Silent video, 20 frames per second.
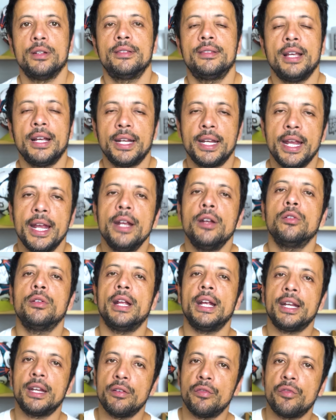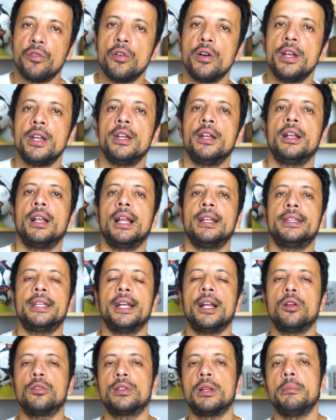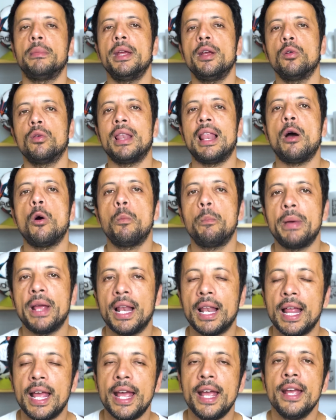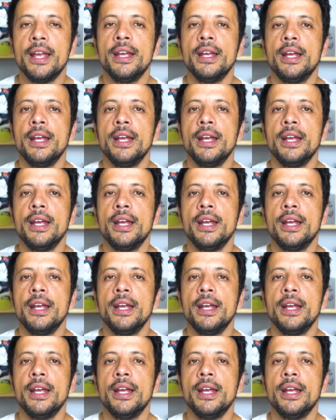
zagueiro, né, que foi lateral também, o Léo Pelé.